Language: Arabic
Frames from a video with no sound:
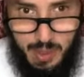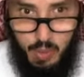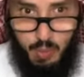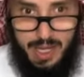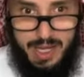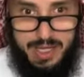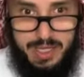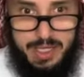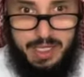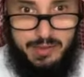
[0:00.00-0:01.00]

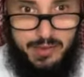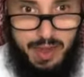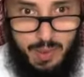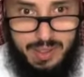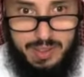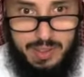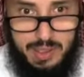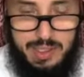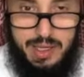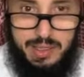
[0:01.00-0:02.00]
ولكن تتفاوت
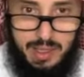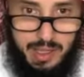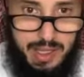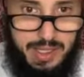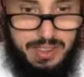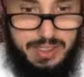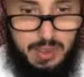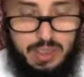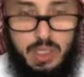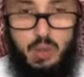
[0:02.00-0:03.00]
لأن الله عز
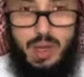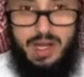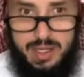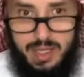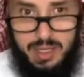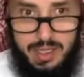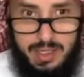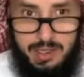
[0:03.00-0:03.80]
وجل هو الذي